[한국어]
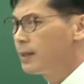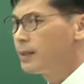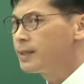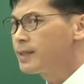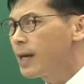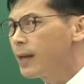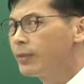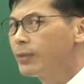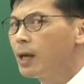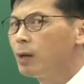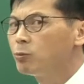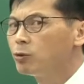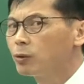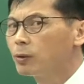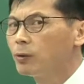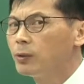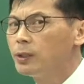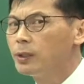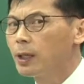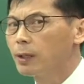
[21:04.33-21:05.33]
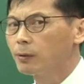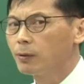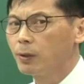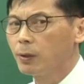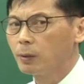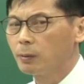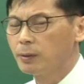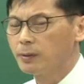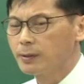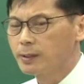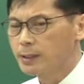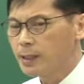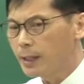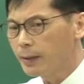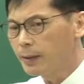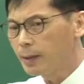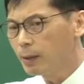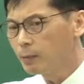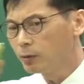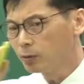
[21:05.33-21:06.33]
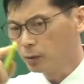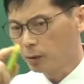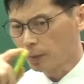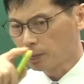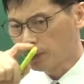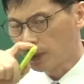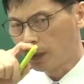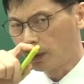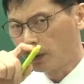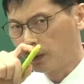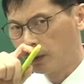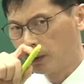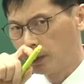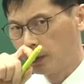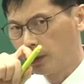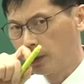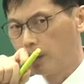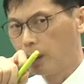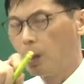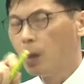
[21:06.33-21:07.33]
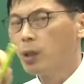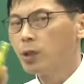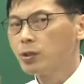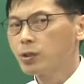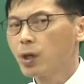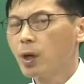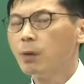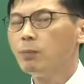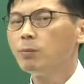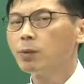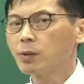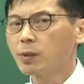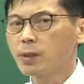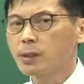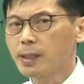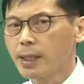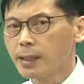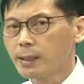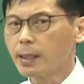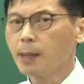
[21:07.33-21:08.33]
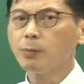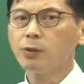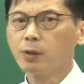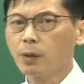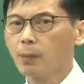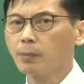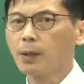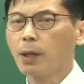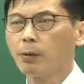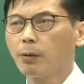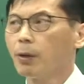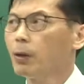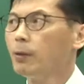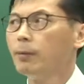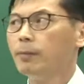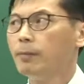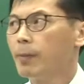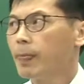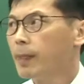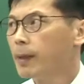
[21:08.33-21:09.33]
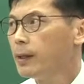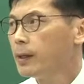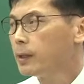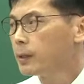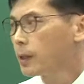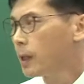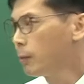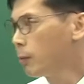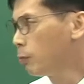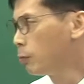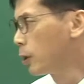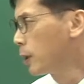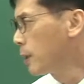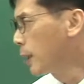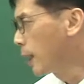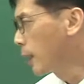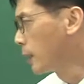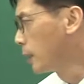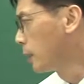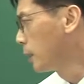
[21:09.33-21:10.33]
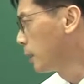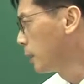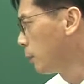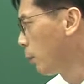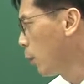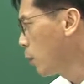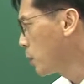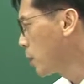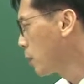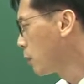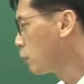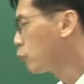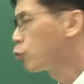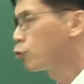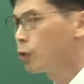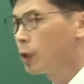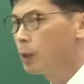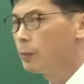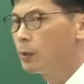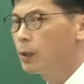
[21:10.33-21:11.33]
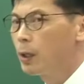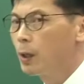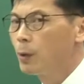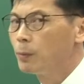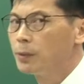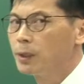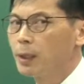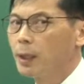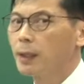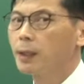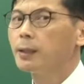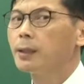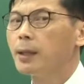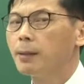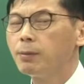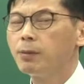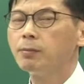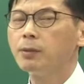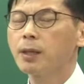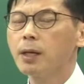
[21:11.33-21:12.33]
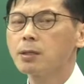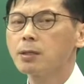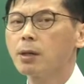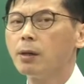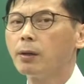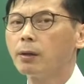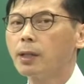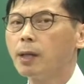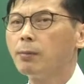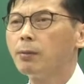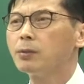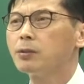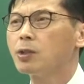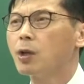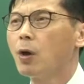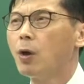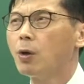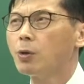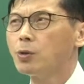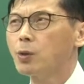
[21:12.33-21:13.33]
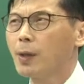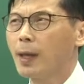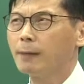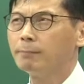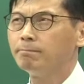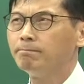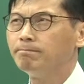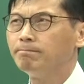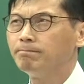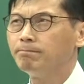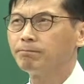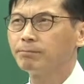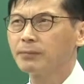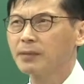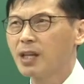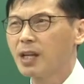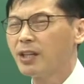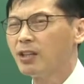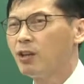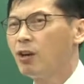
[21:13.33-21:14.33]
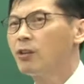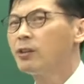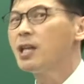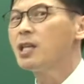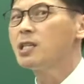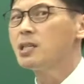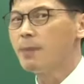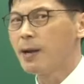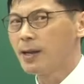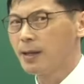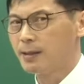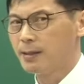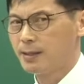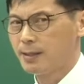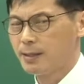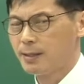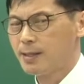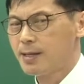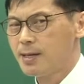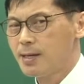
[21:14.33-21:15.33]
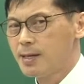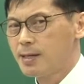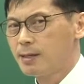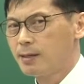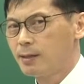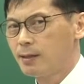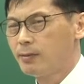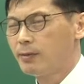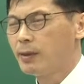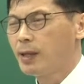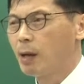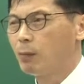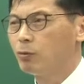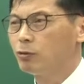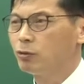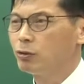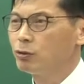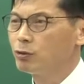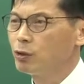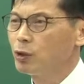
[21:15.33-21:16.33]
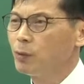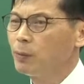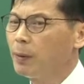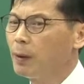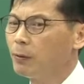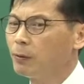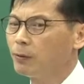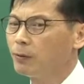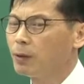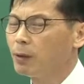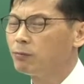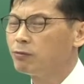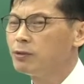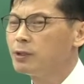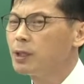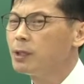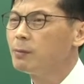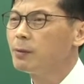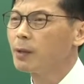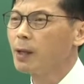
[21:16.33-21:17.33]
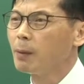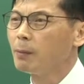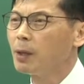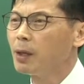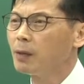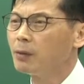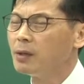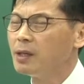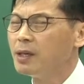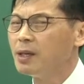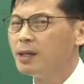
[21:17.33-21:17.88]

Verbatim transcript: 짠나무가 있냐고요? 여러분, 짠나무는 없어요. 처음부터 짠나무는 없다고요. 대부분 우리나라는 그 목재를 수입을 해옵니다. 대부분 그래서 대부분 저쪽에 음, 열대지방에 있는 그런 나무들을 수입해오는데 문제는 뭐냐면